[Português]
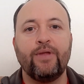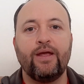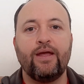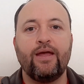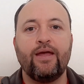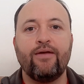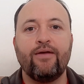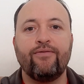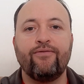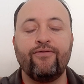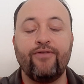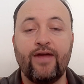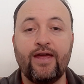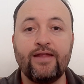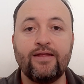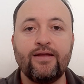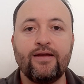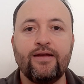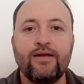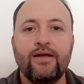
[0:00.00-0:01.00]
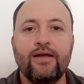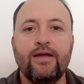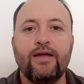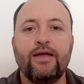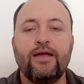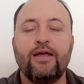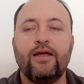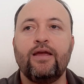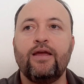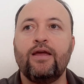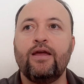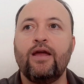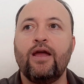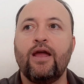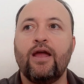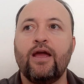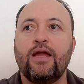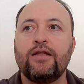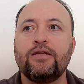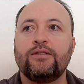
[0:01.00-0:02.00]
é, feita e
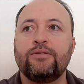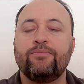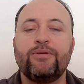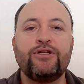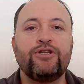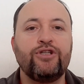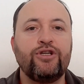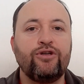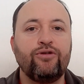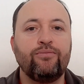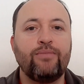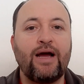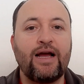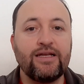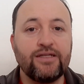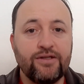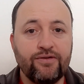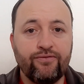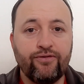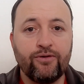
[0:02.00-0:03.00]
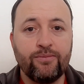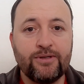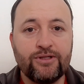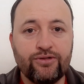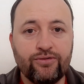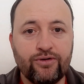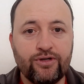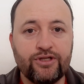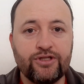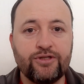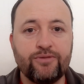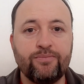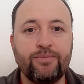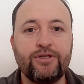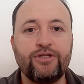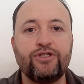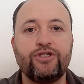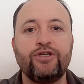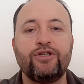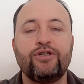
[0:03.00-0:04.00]
eles pediram mais informações,
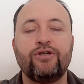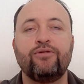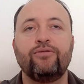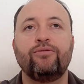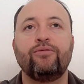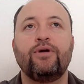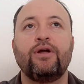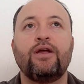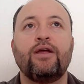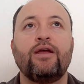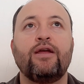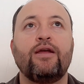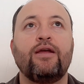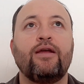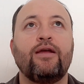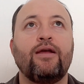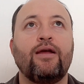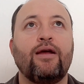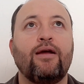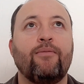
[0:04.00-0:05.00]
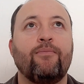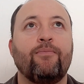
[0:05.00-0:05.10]
pediram é,